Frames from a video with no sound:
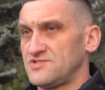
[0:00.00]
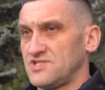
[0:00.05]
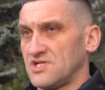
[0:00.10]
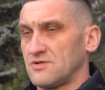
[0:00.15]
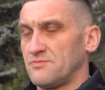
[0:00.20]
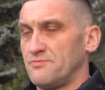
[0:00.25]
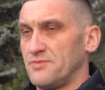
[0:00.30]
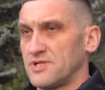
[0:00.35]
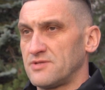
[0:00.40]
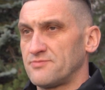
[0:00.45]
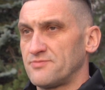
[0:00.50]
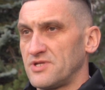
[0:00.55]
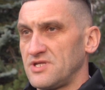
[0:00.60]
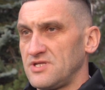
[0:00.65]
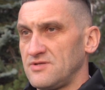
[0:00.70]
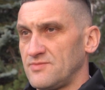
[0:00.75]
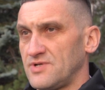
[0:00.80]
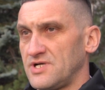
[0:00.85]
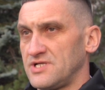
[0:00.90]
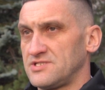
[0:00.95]
всех
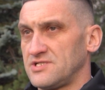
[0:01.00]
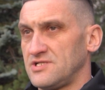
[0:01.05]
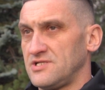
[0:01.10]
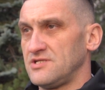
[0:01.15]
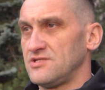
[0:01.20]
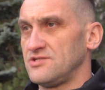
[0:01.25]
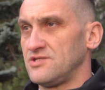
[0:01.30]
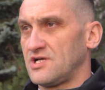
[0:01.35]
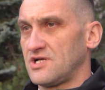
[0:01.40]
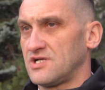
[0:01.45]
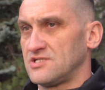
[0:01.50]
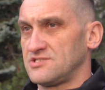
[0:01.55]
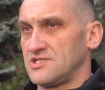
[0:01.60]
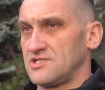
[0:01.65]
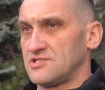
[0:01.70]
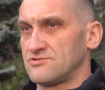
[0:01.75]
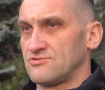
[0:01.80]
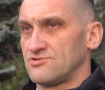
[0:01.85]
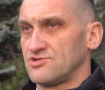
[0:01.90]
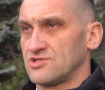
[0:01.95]
предпринимателей и иных
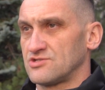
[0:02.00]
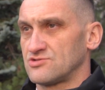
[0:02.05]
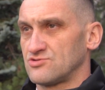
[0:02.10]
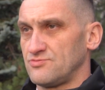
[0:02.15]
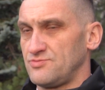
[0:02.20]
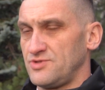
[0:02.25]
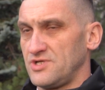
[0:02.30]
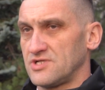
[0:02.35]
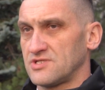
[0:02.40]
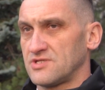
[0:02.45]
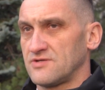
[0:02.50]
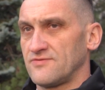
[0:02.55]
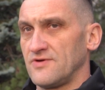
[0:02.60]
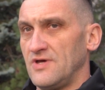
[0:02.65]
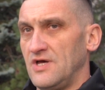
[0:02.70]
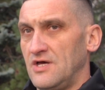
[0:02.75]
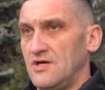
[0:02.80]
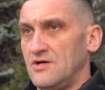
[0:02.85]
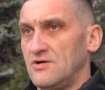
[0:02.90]
хозяйствующих субъектов,